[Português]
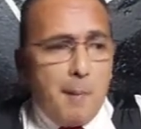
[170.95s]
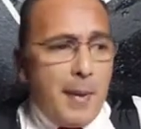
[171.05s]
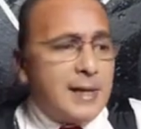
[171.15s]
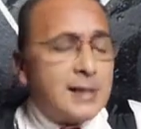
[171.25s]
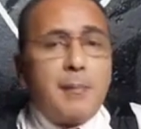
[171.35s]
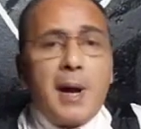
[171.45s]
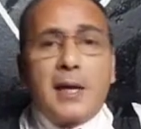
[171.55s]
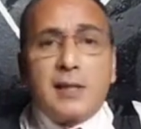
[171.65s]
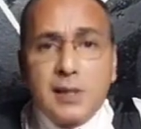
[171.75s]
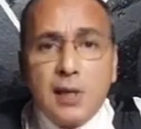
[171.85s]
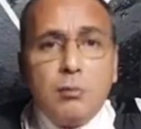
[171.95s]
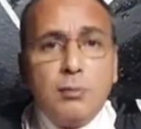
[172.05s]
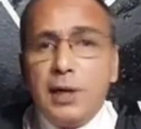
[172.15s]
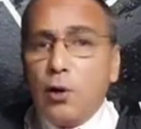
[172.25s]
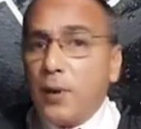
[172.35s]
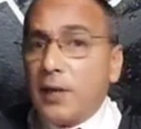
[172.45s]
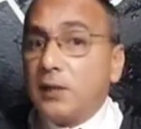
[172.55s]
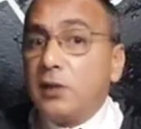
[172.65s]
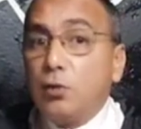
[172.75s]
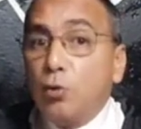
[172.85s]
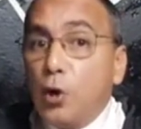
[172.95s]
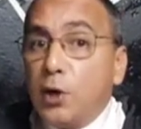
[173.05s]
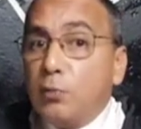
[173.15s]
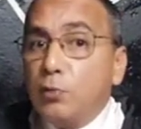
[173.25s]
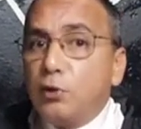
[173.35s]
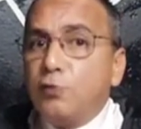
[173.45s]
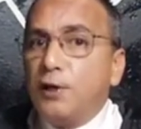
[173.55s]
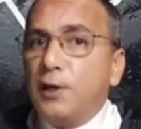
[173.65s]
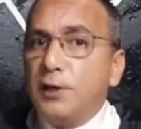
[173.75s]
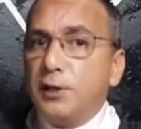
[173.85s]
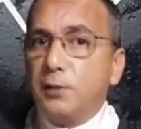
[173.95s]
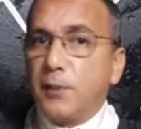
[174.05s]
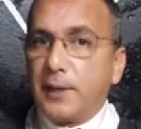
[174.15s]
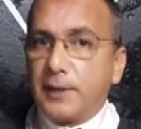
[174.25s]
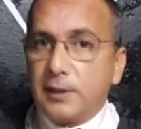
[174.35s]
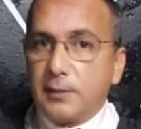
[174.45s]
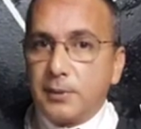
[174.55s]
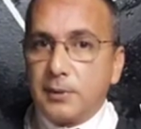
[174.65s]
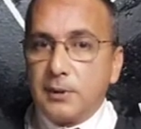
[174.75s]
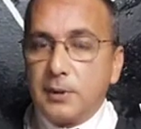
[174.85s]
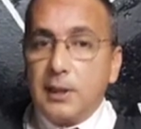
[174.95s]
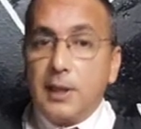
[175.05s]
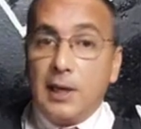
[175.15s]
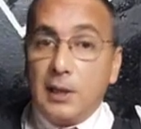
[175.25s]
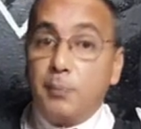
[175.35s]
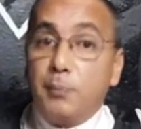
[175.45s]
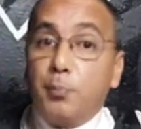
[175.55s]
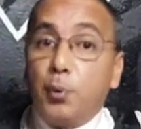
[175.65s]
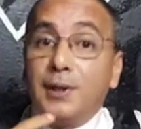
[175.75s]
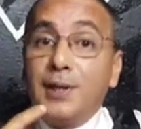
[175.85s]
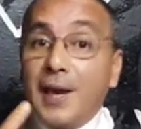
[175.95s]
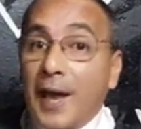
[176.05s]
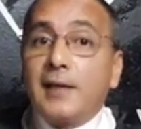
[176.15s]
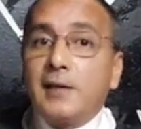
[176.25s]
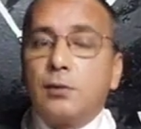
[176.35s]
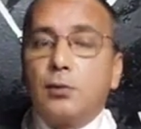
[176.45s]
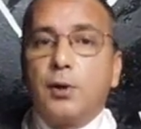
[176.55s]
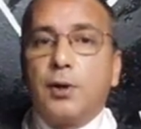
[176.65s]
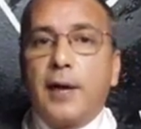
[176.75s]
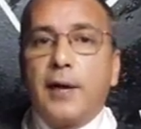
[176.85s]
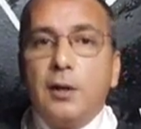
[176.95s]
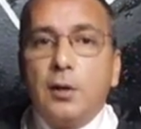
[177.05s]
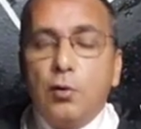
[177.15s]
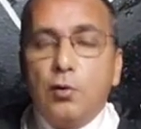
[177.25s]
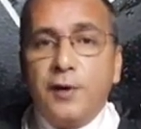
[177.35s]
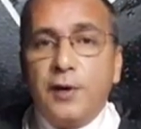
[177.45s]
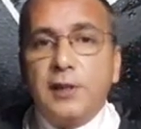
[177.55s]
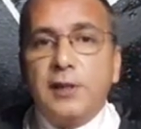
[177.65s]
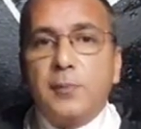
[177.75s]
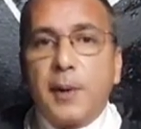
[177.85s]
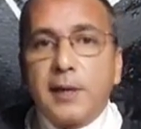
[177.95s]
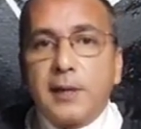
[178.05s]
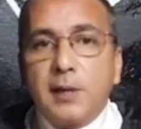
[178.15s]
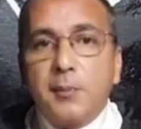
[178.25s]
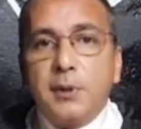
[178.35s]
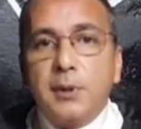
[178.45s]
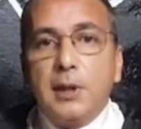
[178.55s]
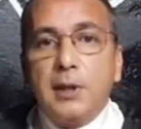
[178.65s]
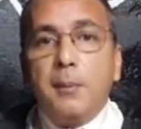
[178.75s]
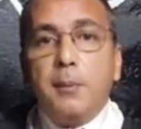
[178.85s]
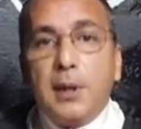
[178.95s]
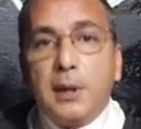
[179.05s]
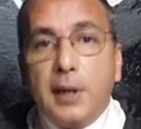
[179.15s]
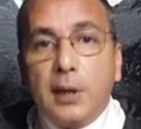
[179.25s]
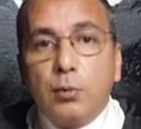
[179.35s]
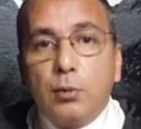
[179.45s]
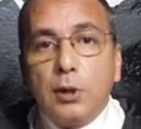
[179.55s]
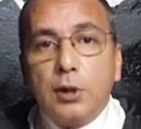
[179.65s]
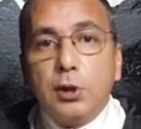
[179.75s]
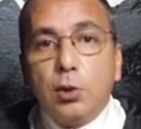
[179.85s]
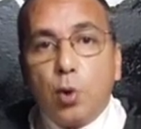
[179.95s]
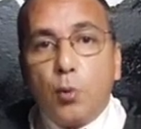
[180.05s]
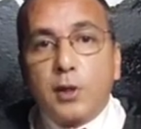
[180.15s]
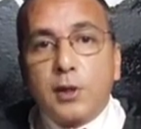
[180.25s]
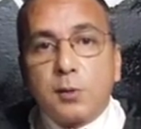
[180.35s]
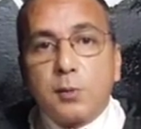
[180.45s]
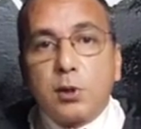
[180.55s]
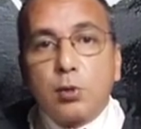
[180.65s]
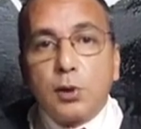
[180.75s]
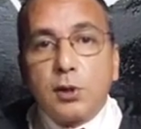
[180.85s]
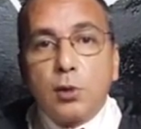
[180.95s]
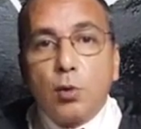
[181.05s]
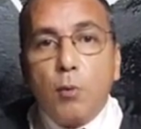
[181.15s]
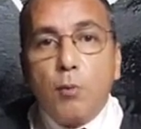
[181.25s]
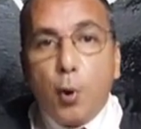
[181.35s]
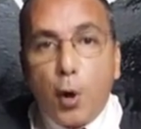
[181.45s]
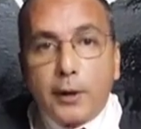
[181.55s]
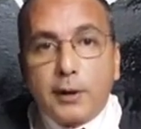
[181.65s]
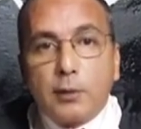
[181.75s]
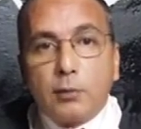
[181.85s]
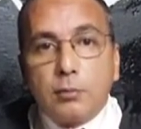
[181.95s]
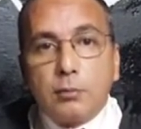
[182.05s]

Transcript: Mas a amarração não é sinônimo de felizes para sempre. Ele poderá se tornar um felizes para sempre, dependendo de como essas pessoas se comportam.